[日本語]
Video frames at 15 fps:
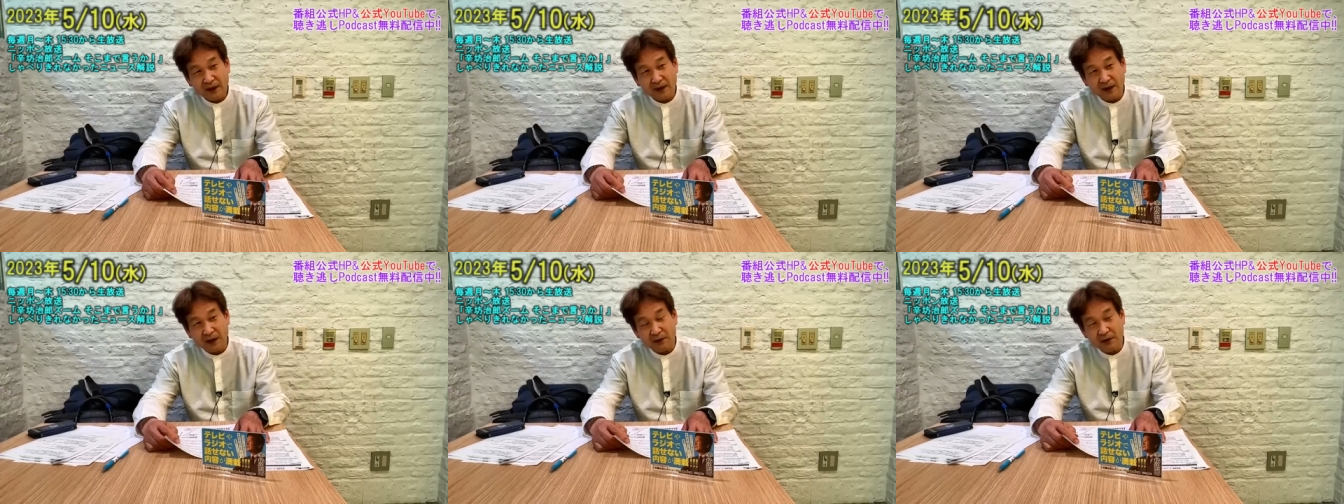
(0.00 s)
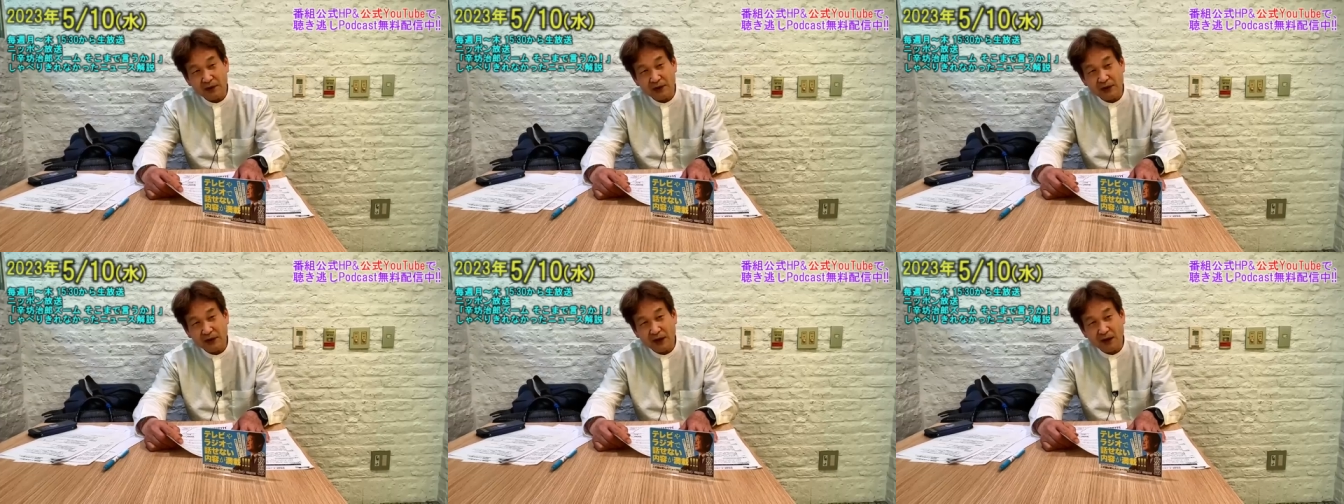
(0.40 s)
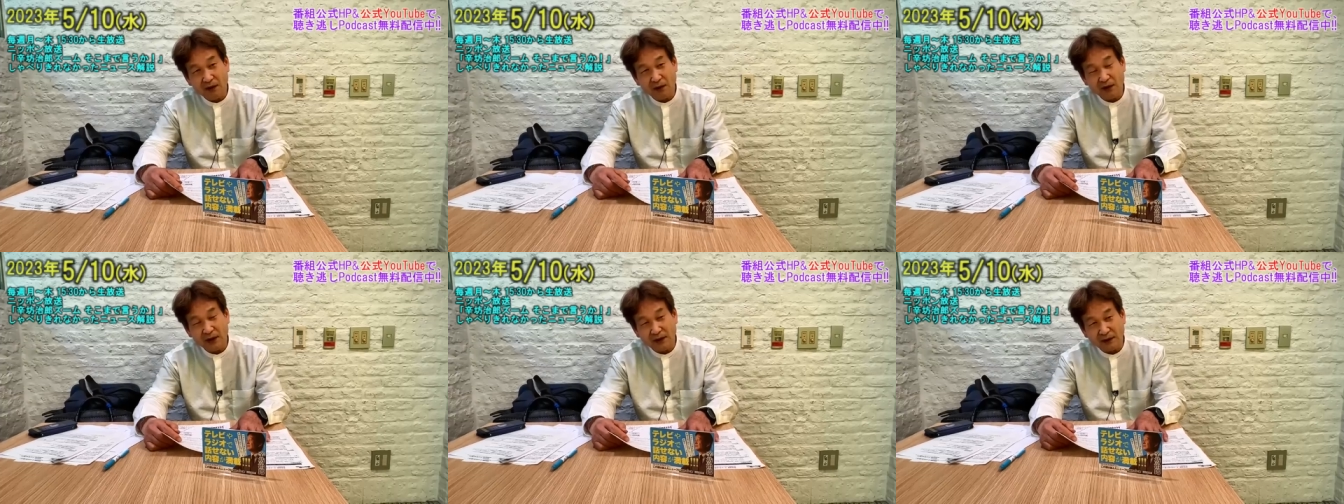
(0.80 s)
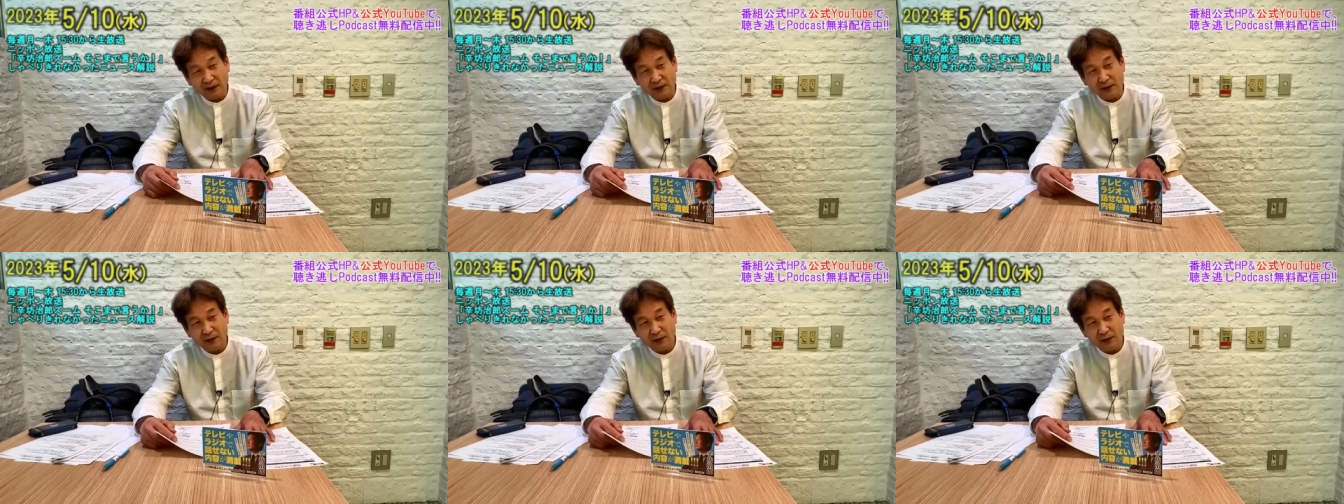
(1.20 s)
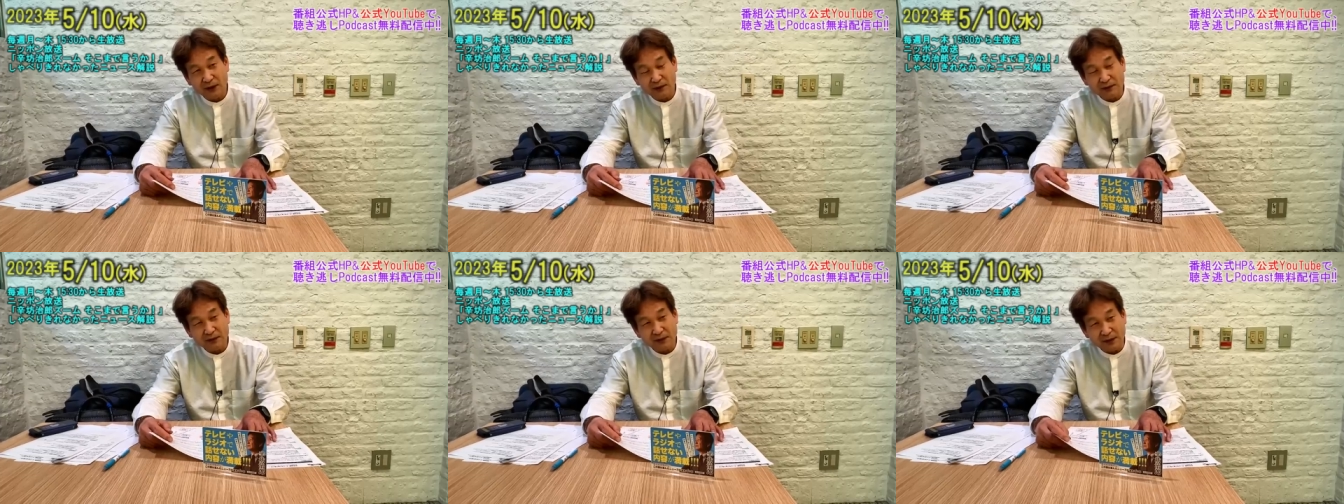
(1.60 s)
外国人観光客が喜ん
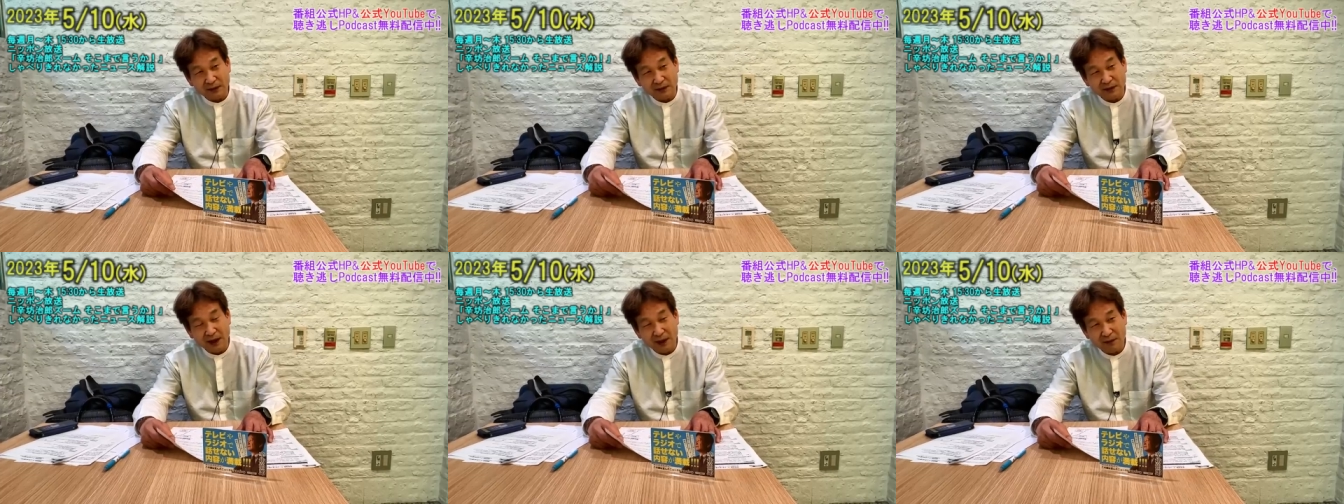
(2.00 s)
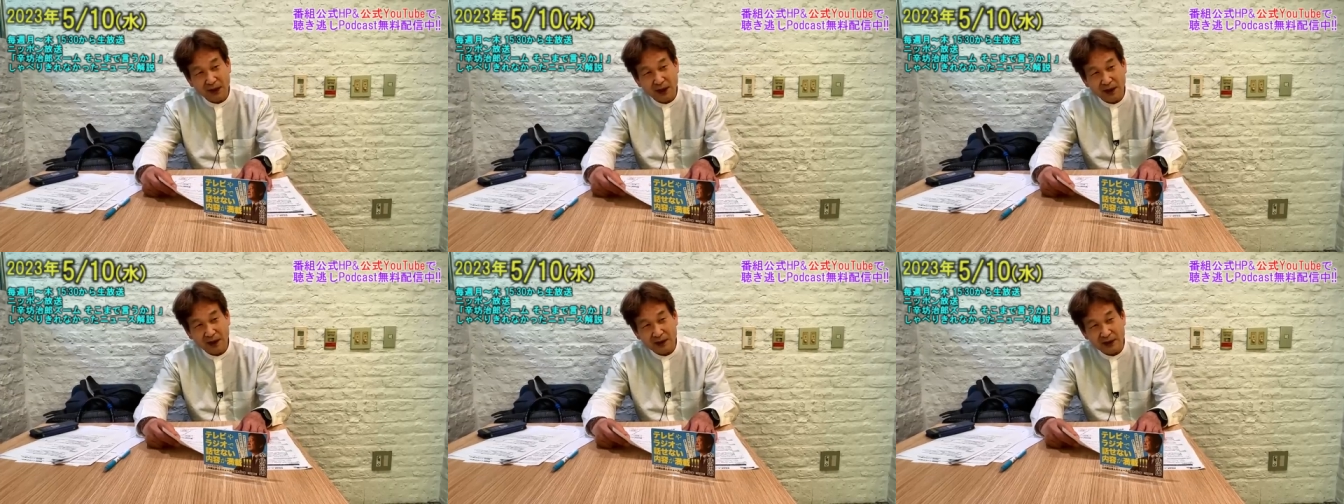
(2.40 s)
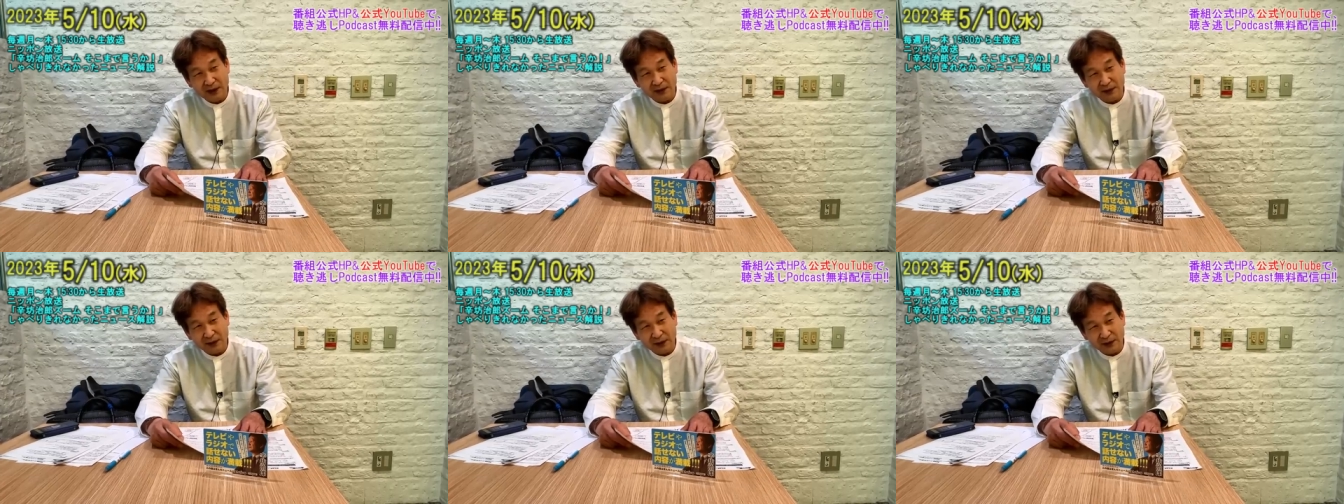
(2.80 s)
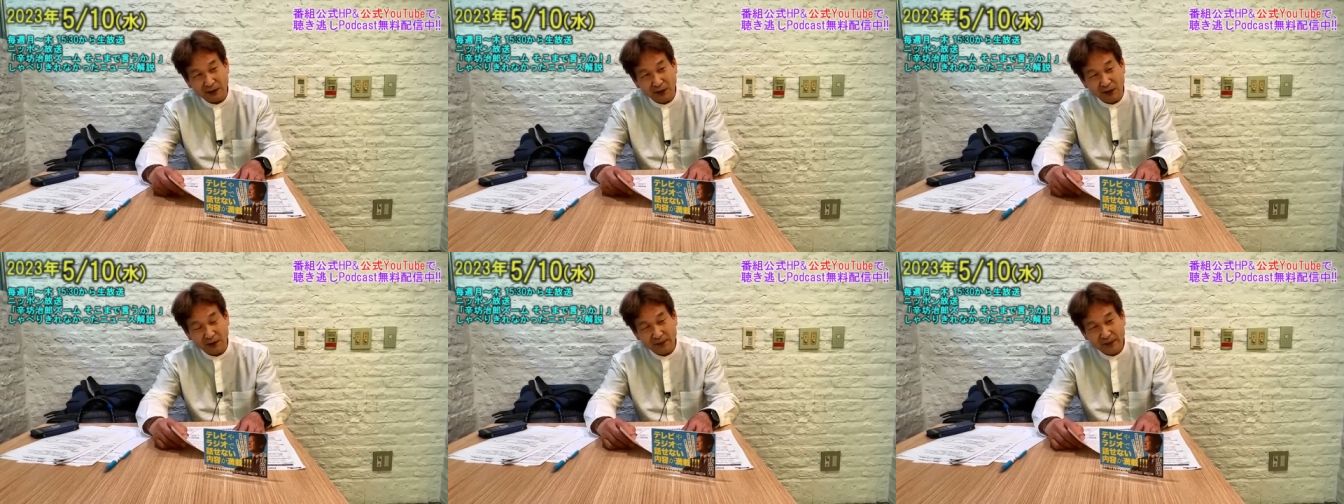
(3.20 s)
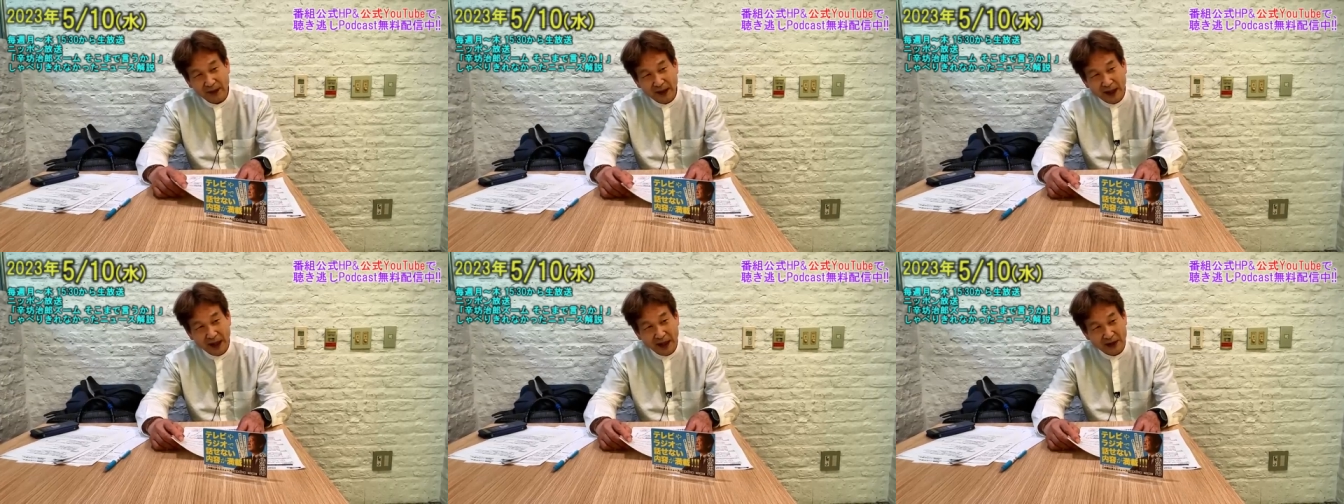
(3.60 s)
で食ってるタラバガニの
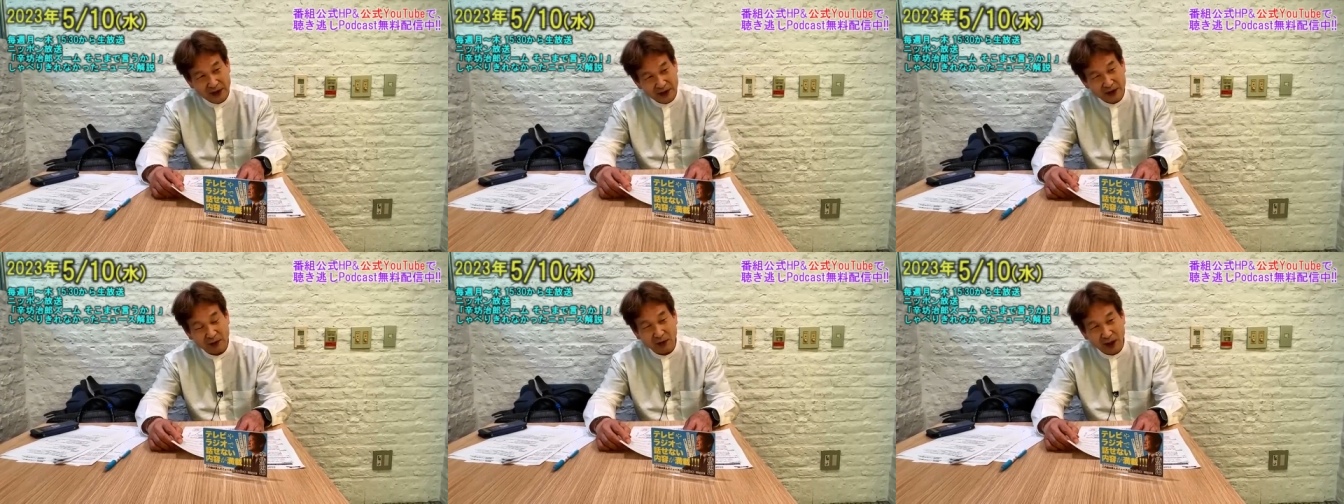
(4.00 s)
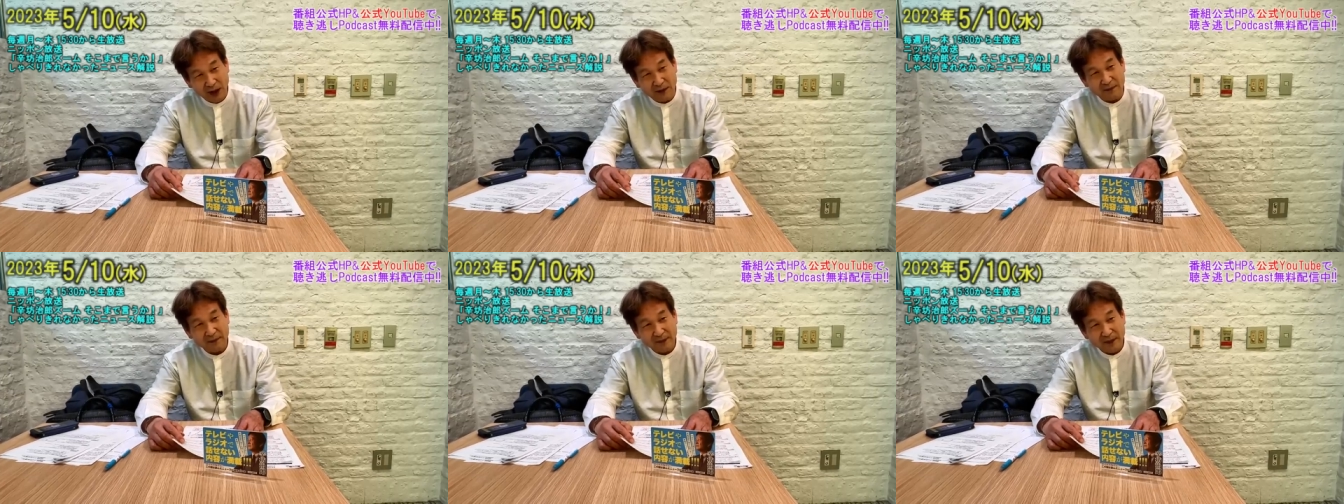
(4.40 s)
足とか